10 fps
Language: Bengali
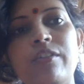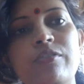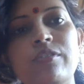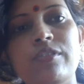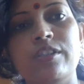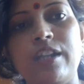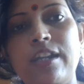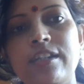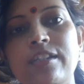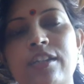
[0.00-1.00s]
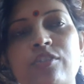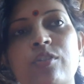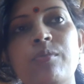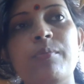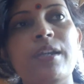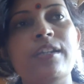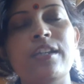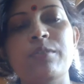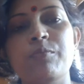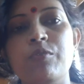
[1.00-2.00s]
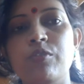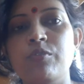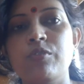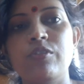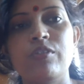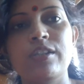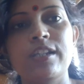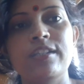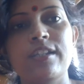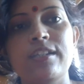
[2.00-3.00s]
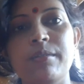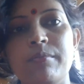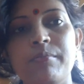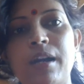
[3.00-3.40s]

এখন শাড়িটাই চেঞ্জ করবো মেয়ের ড্রেস পুরো নোংরা করে দিয়েছে এই যে